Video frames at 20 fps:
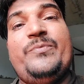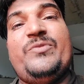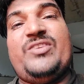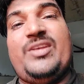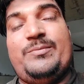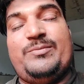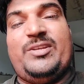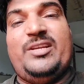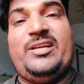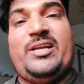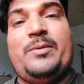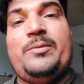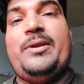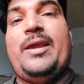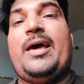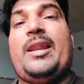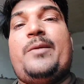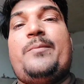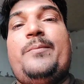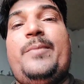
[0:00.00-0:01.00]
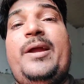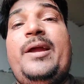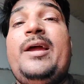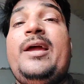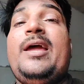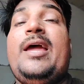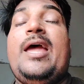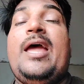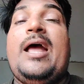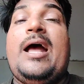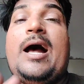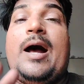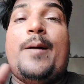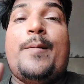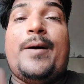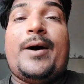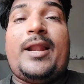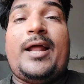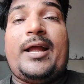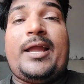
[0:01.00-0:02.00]
सैमसंग के वी में
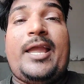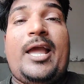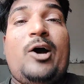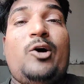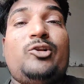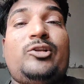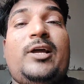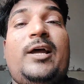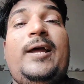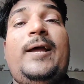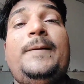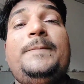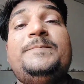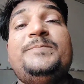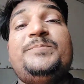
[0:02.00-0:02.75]
हमारा क्या होता है